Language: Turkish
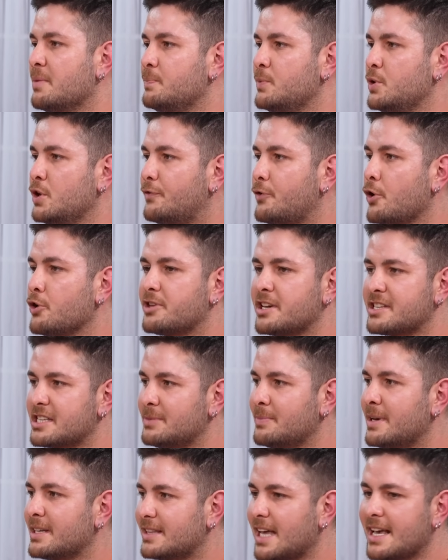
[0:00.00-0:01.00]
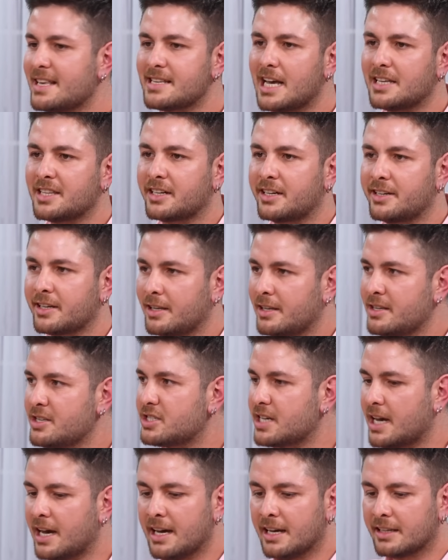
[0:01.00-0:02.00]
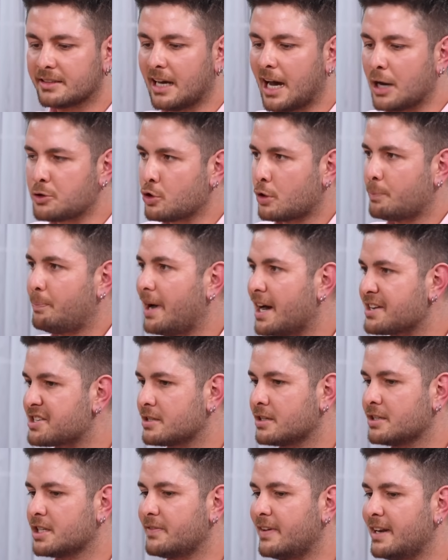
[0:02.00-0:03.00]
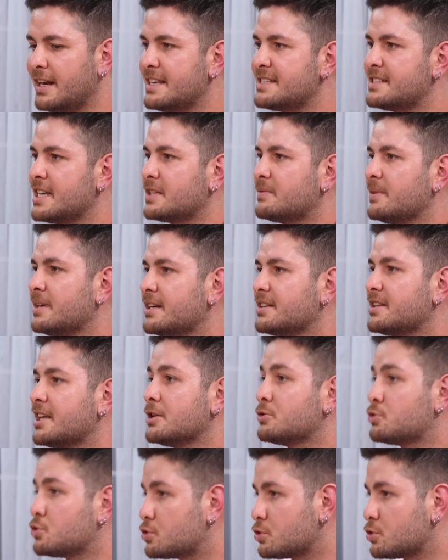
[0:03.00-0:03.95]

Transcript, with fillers: Milföy kesilmekten ziyade kırılınca daha çok parçalanır ve lezzet verir diye